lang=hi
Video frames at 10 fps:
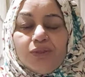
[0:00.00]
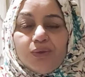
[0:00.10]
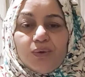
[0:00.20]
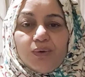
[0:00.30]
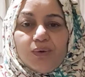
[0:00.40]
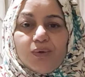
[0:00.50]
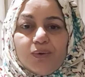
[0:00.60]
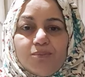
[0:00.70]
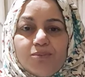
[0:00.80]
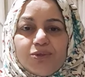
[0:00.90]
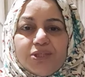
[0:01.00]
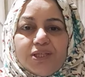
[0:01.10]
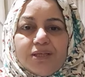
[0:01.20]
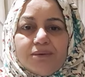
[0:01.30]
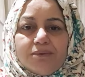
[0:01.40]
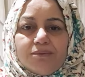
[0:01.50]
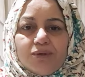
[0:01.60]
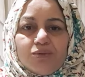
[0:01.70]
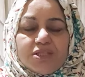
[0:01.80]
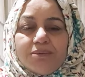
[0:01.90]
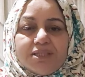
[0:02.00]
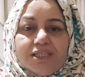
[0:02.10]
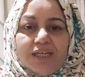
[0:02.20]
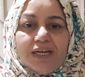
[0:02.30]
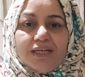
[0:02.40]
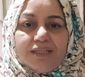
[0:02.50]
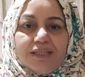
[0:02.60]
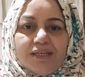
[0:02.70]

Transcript: तो मुझे कुछ समझ नहीं आ रही